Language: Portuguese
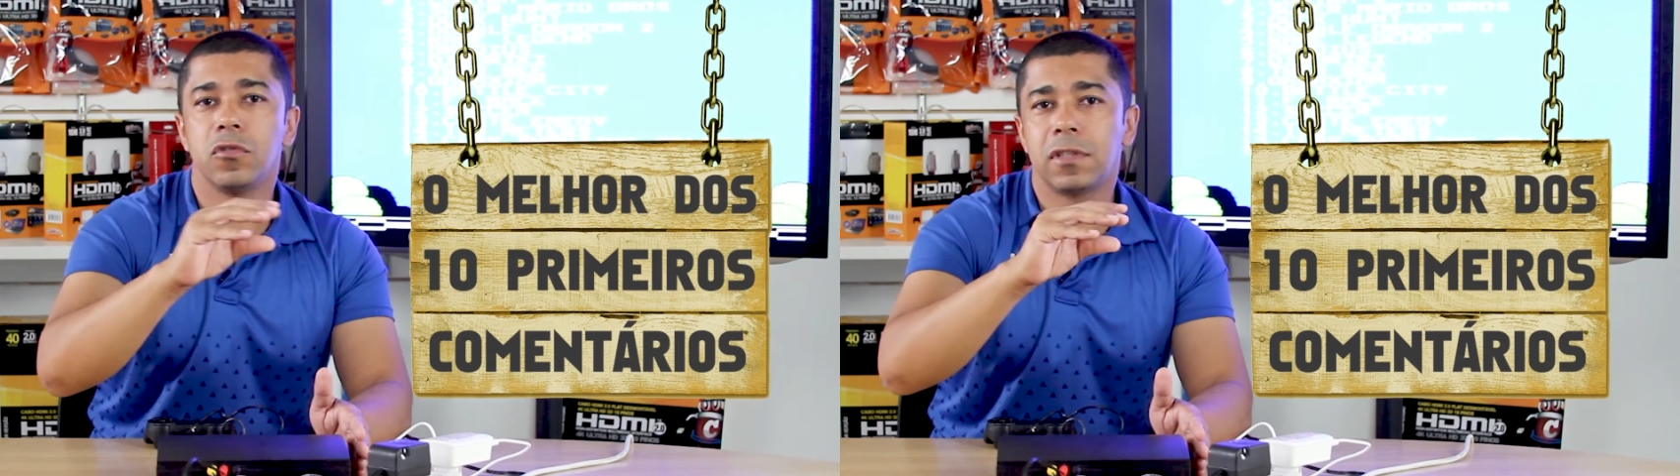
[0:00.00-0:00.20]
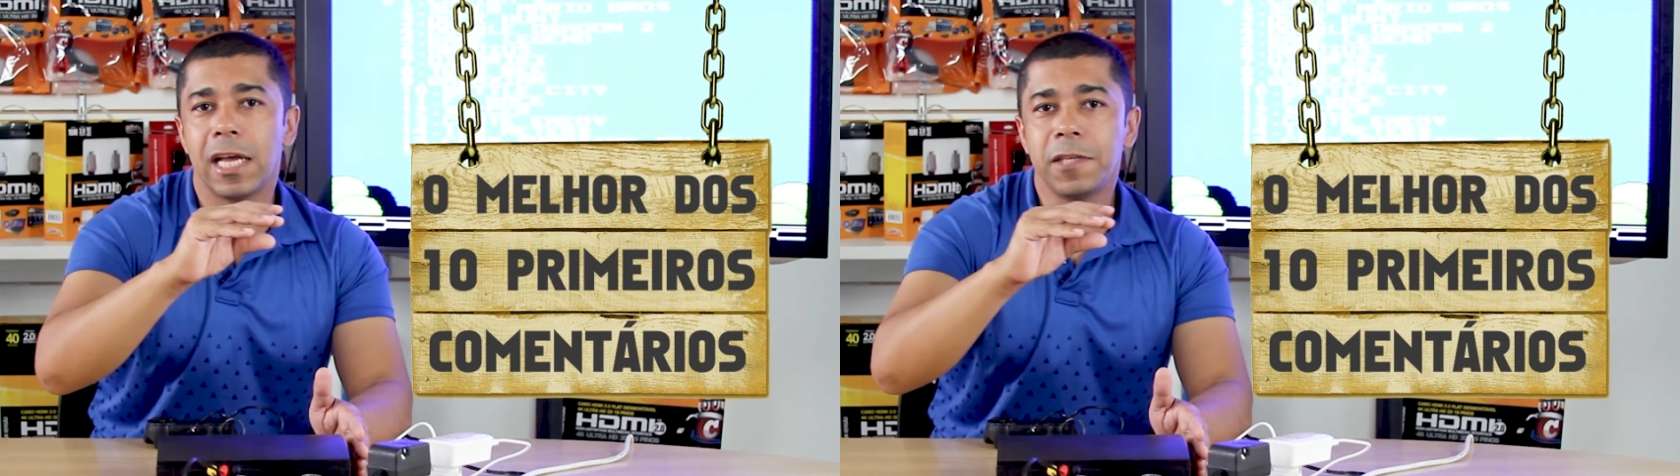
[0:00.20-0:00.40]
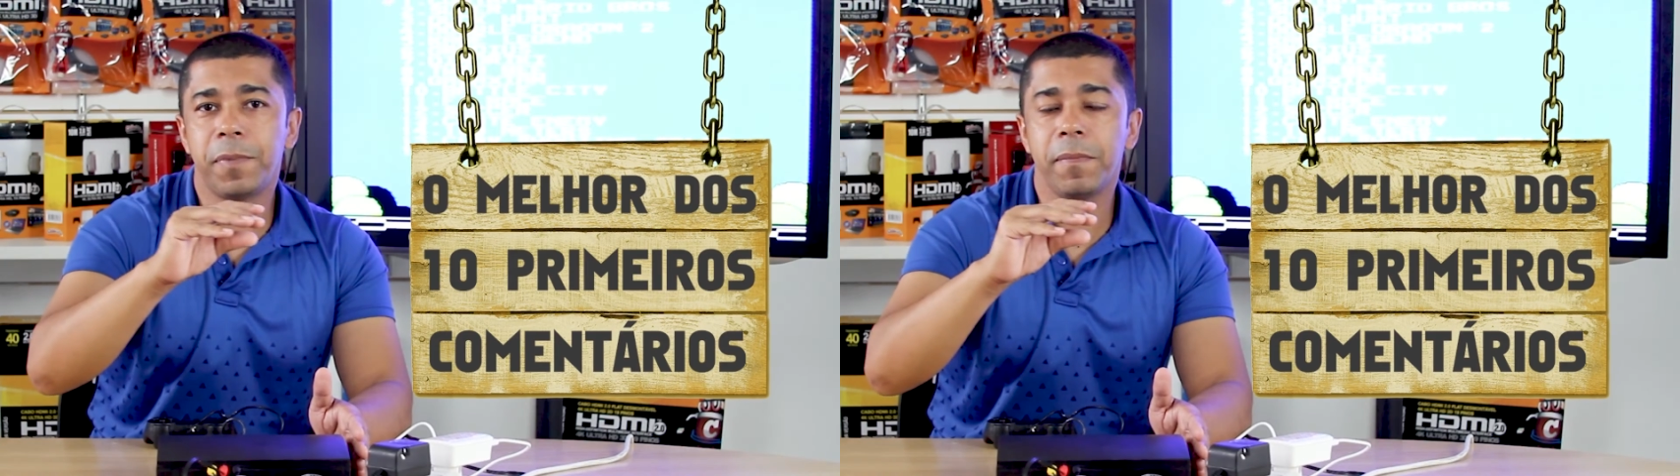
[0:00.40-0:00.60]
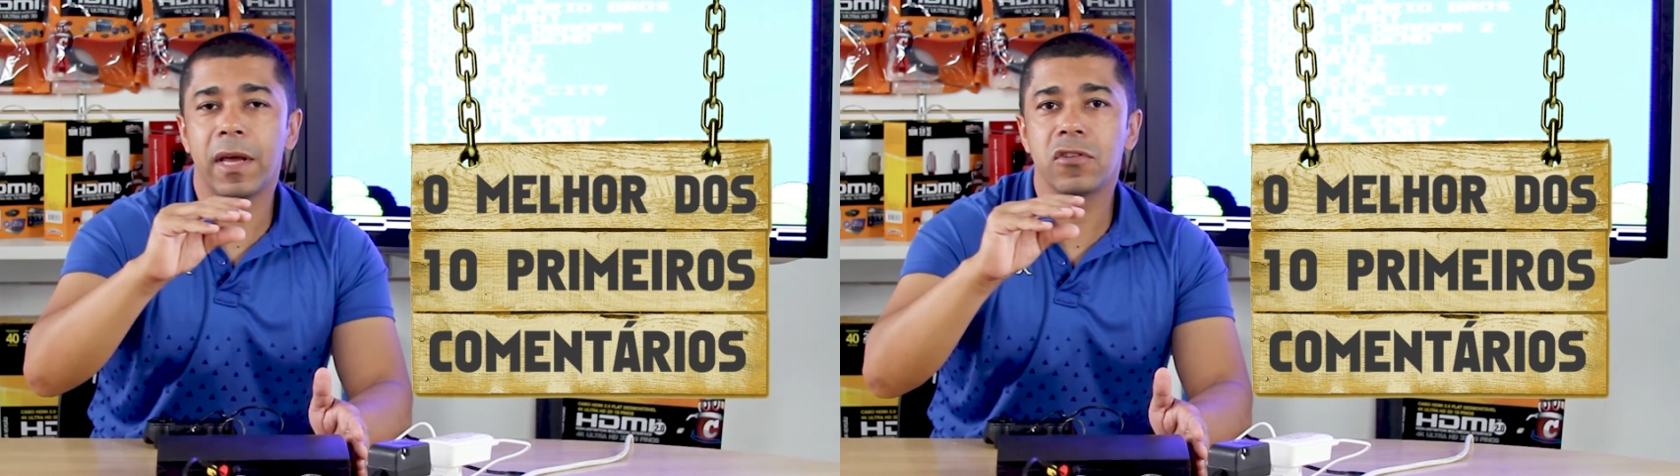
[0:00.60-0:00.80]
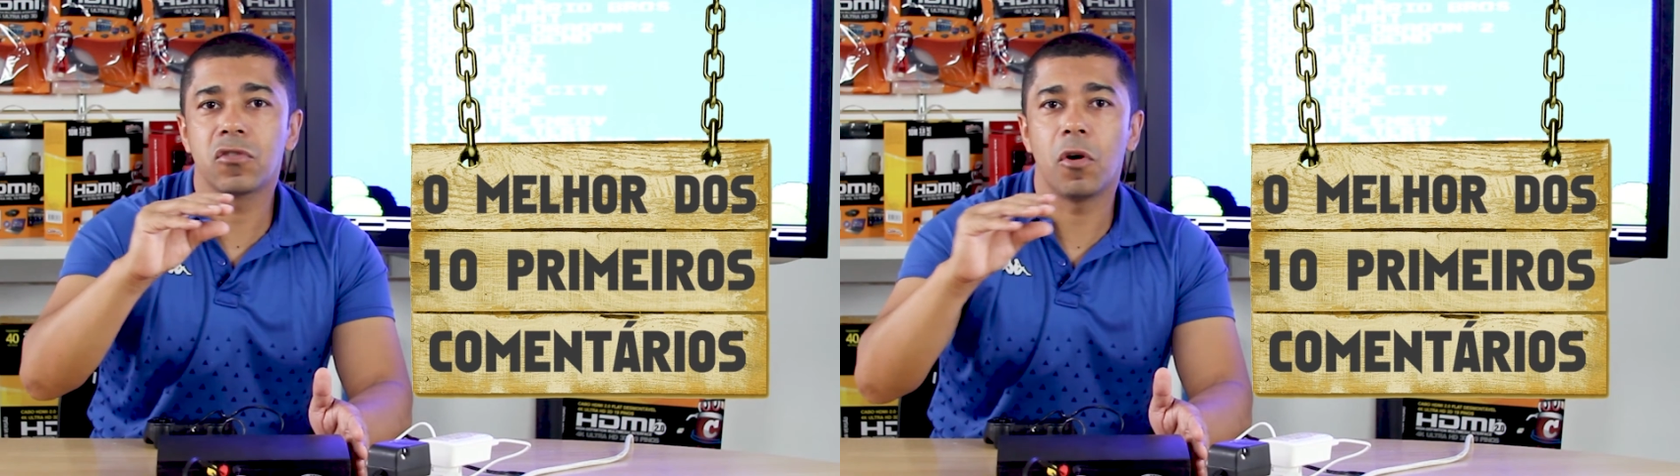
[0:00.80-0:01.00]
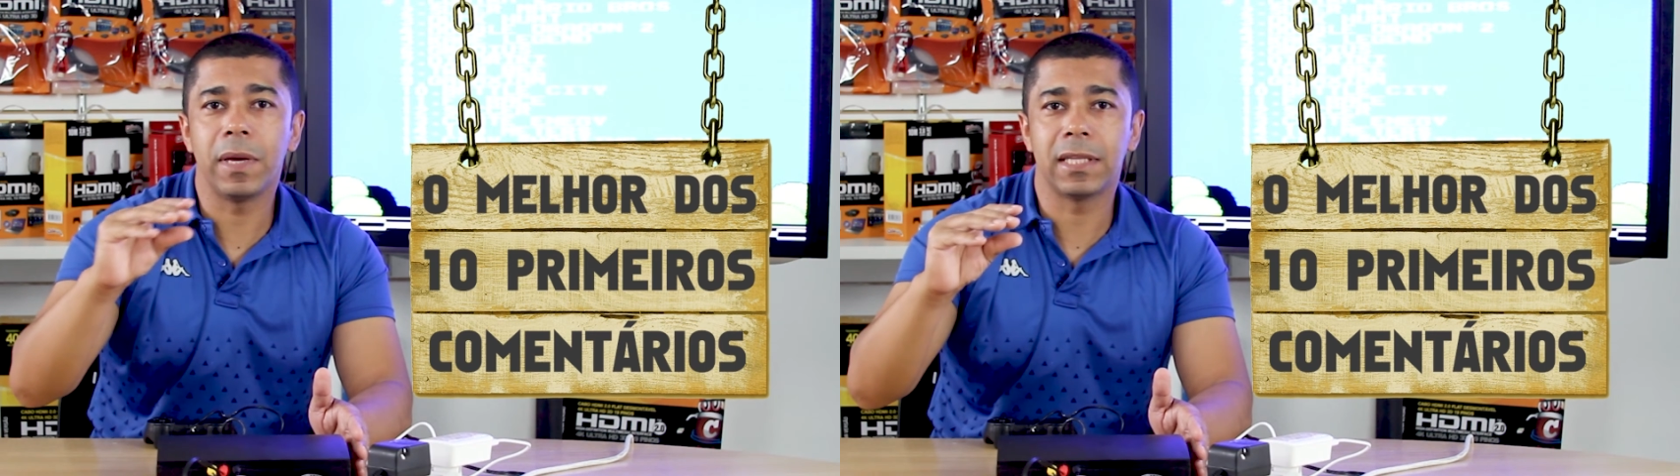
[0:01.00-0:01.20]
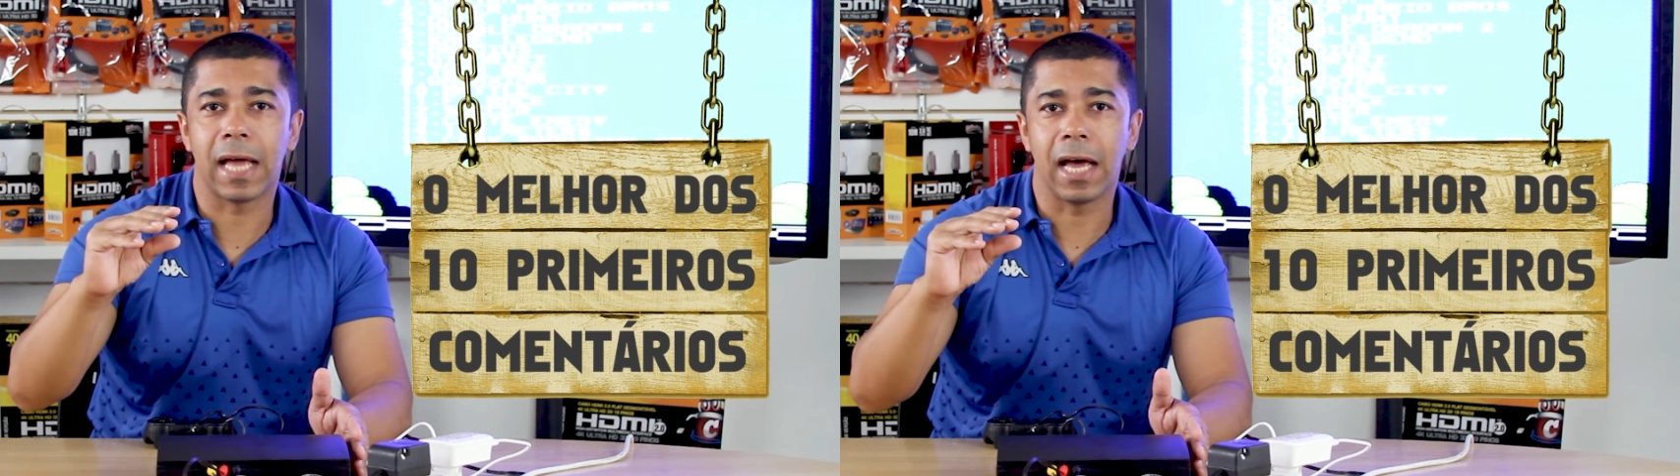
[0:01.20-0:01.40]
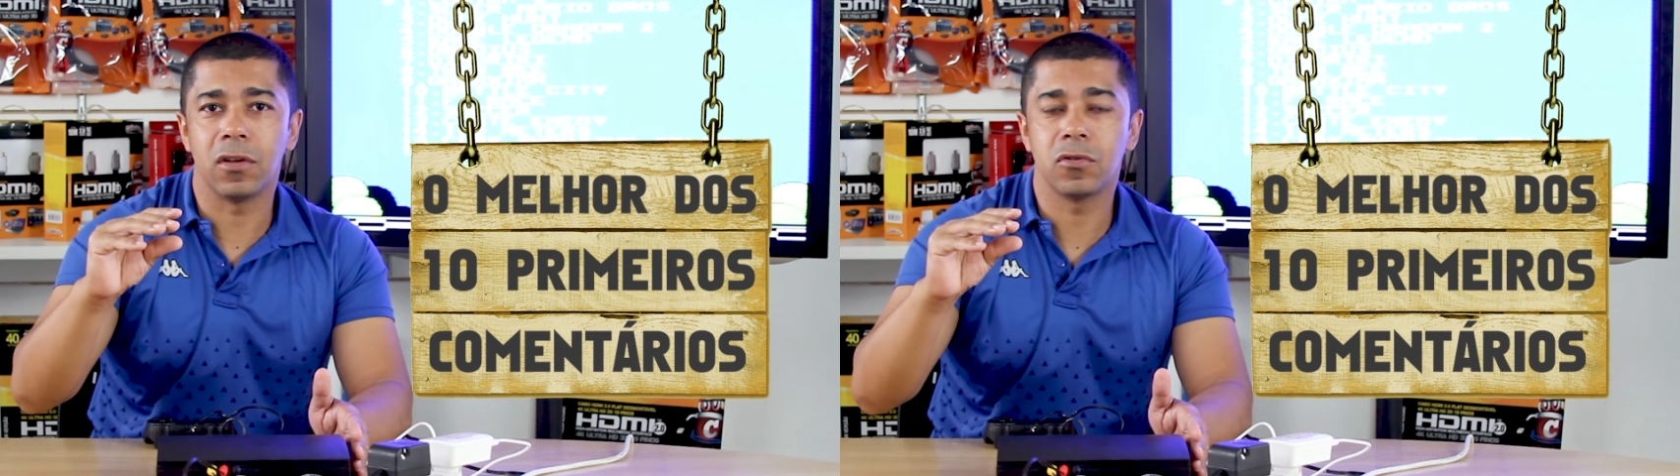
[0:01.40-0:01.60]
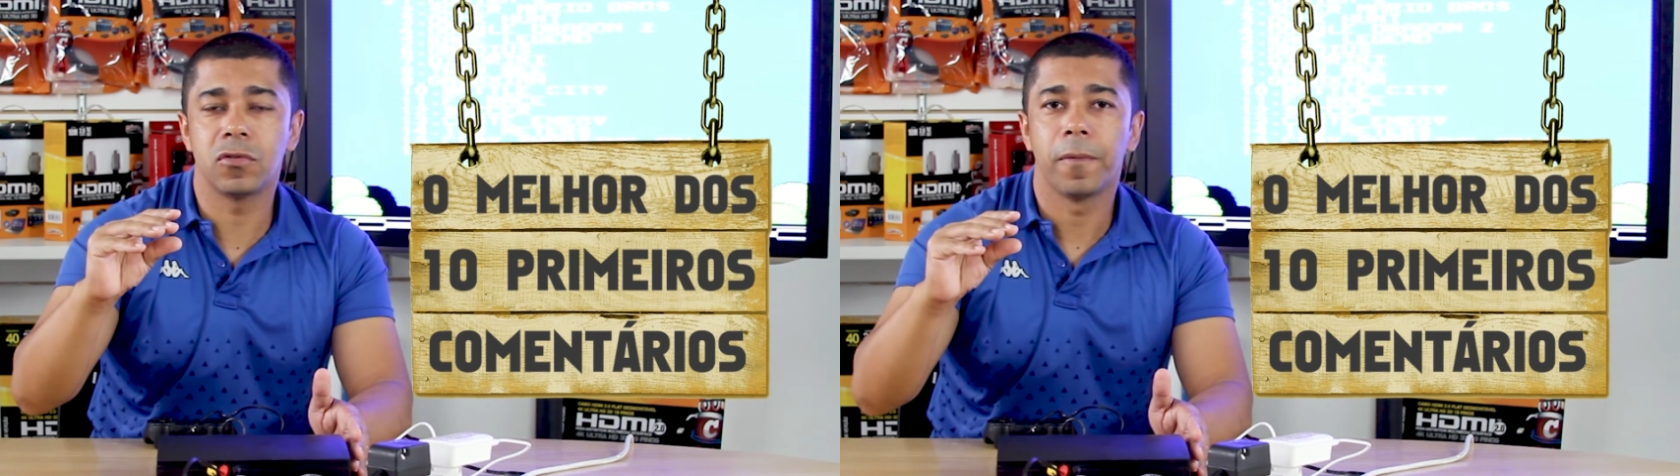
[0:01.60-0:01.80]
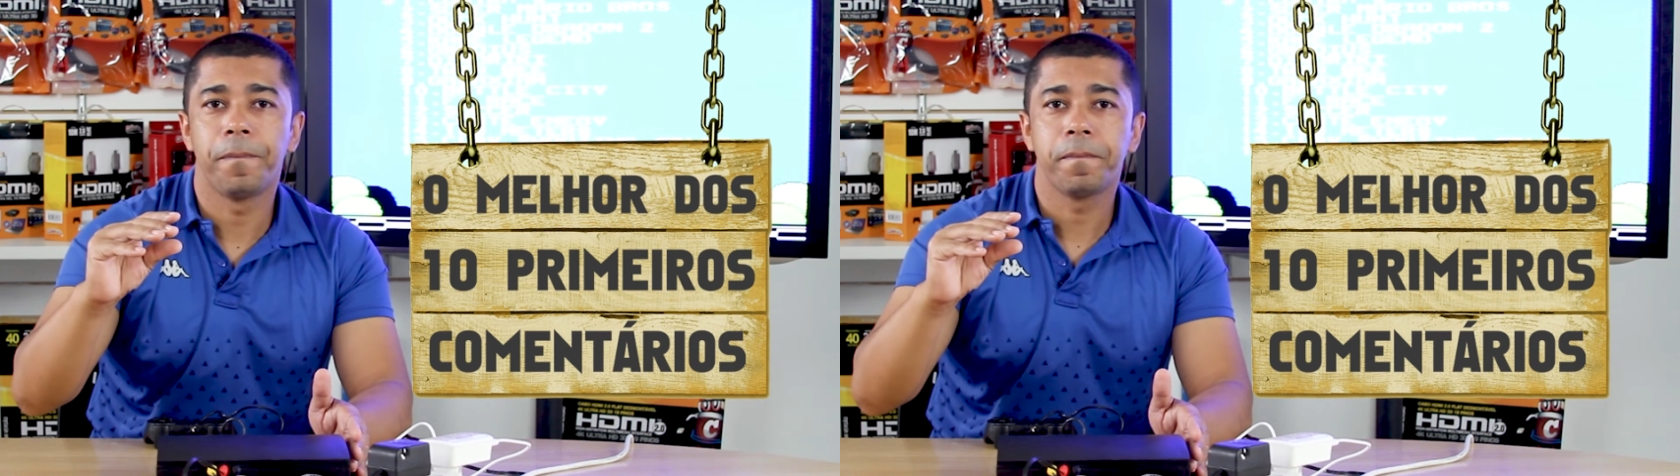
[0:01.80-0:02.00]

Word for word: 10 primeiros comentários,